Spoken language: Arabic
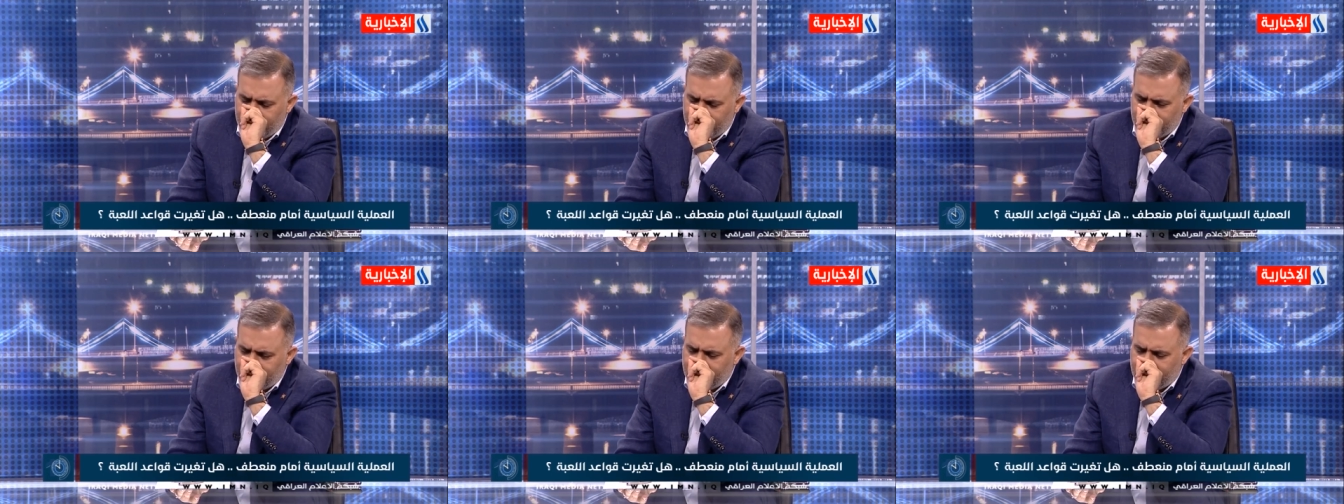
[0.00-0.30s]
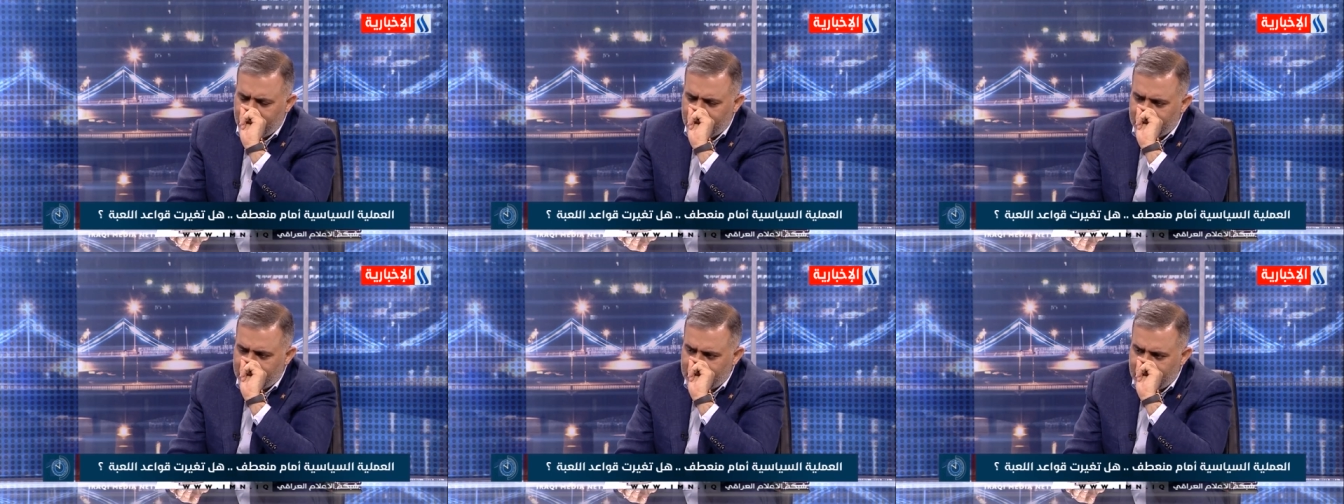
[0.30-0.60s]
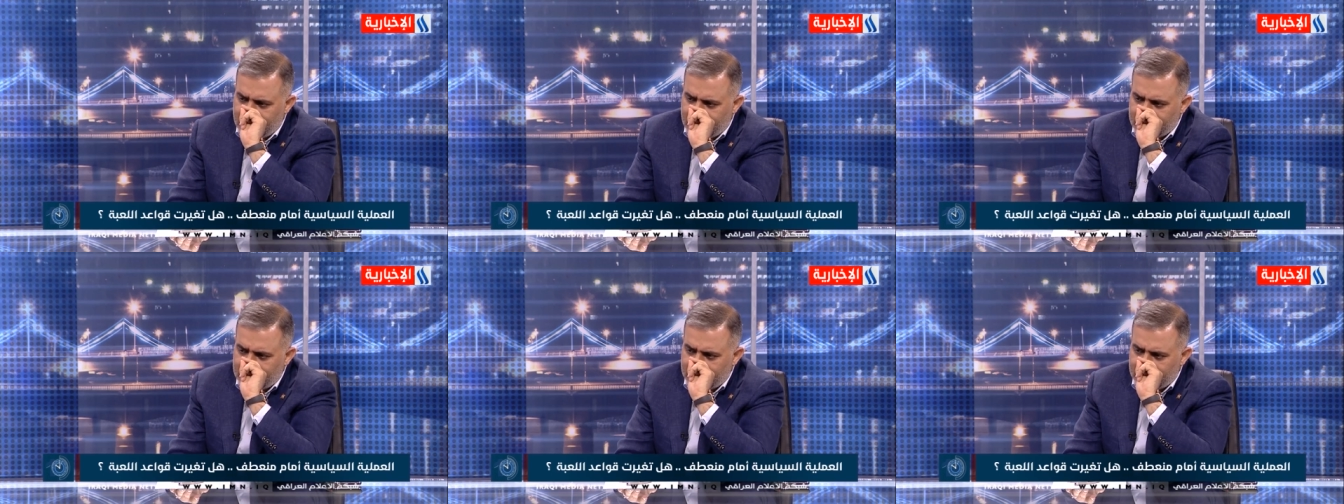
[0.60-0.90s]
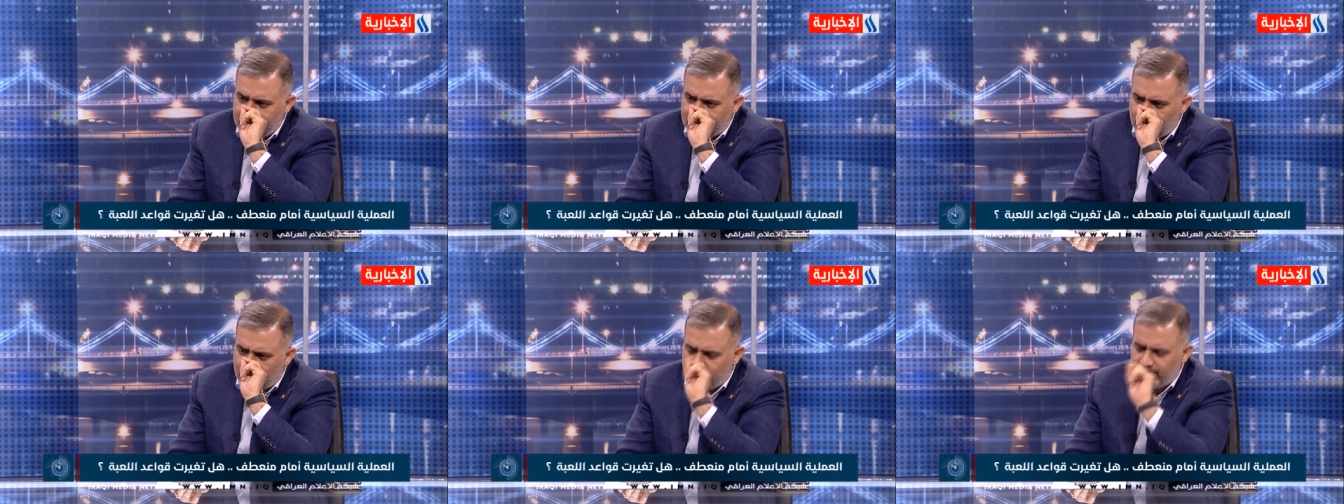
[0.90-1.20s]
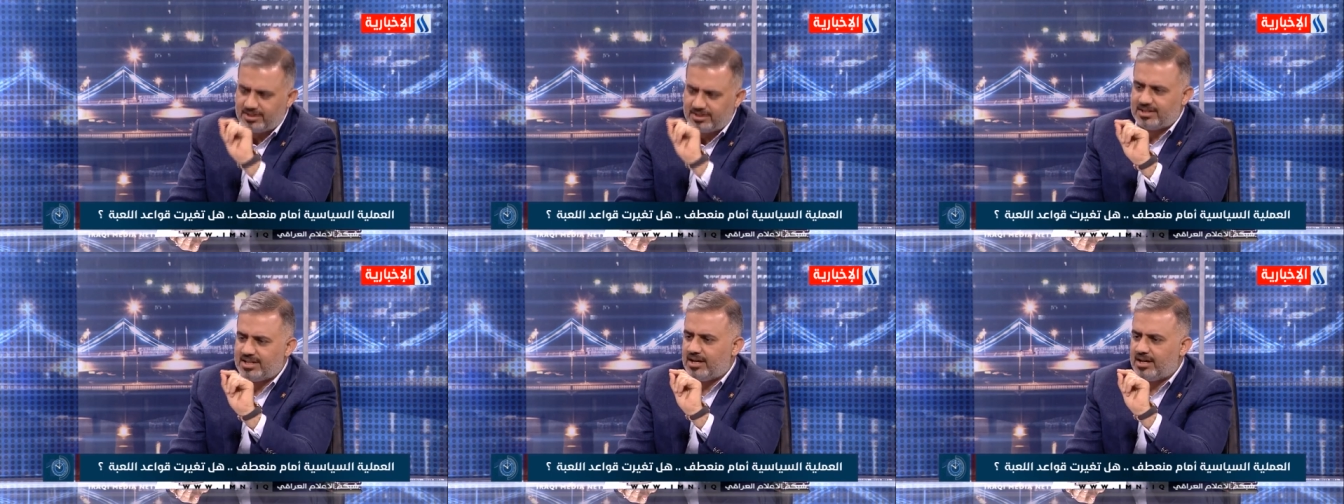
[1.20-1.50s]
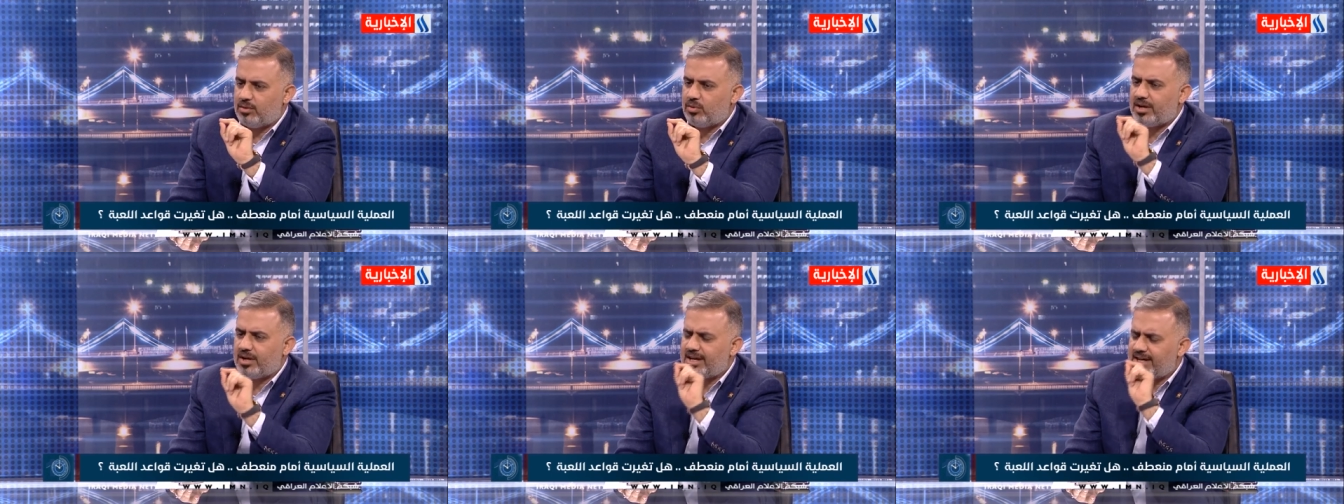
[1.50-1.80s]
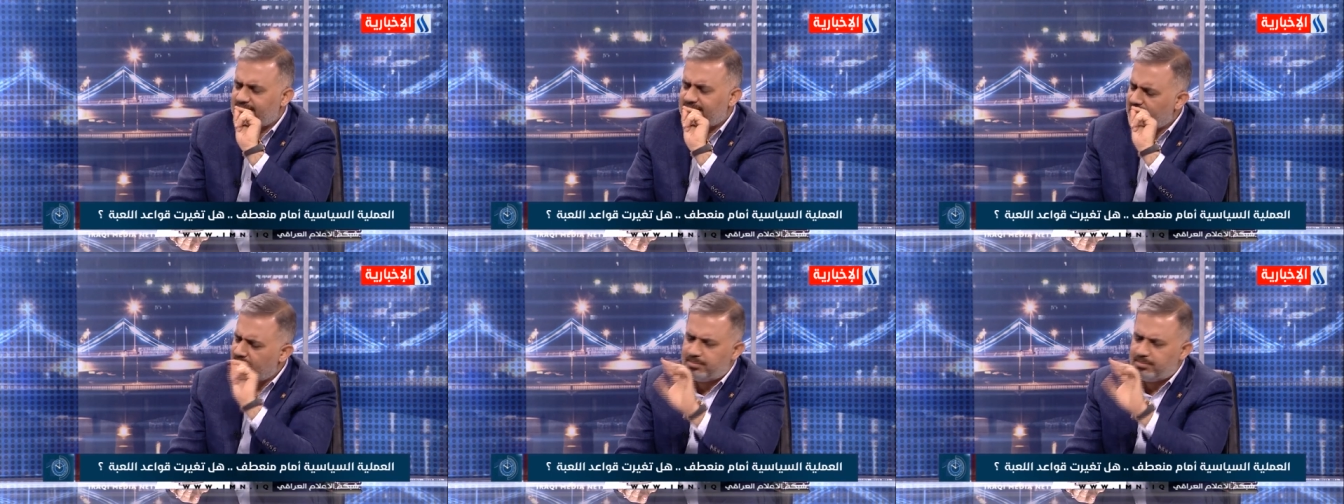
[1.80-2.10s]
قيادات كردستان
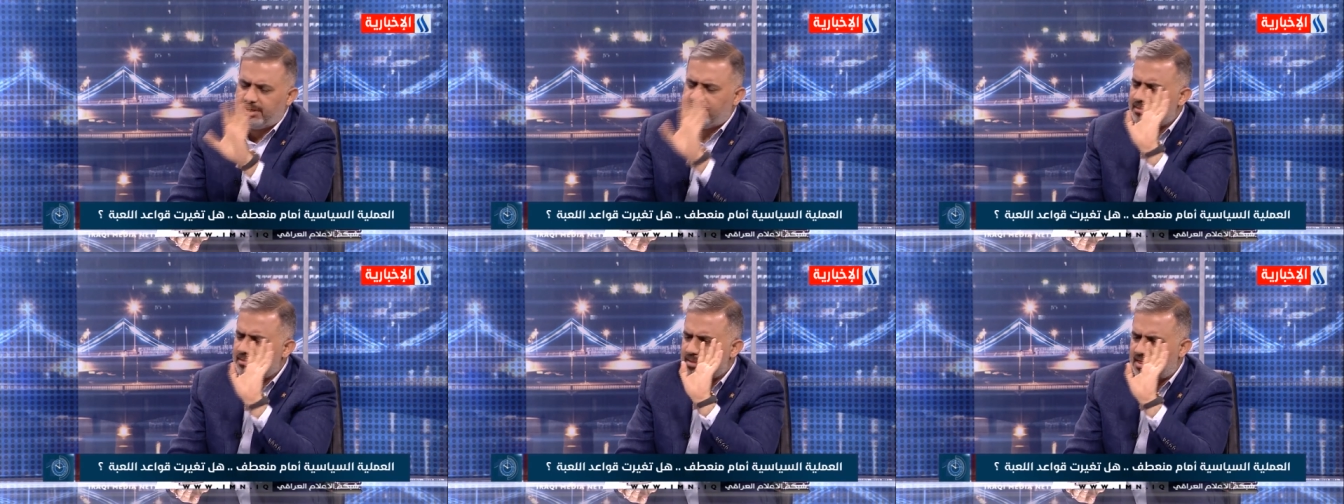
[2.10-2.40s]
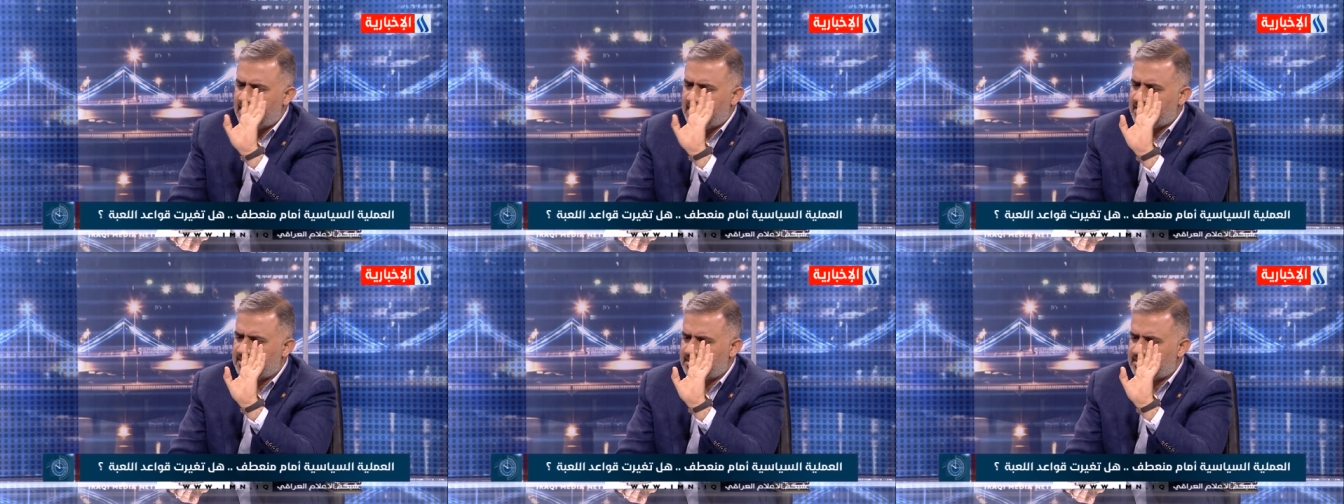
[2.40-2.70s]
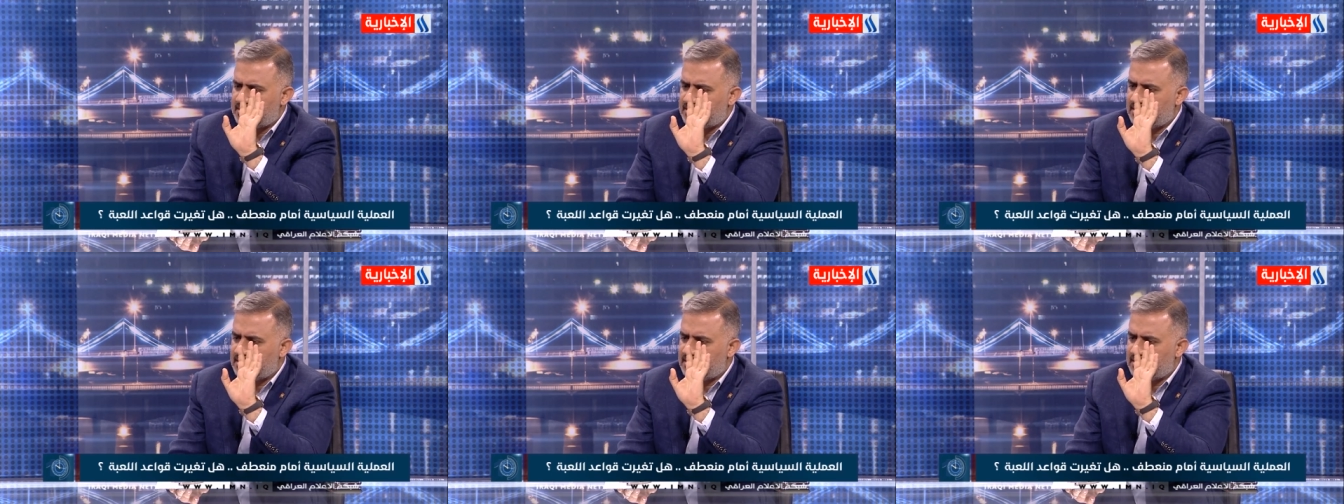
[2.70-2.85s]
وقيادة أربيل بالذات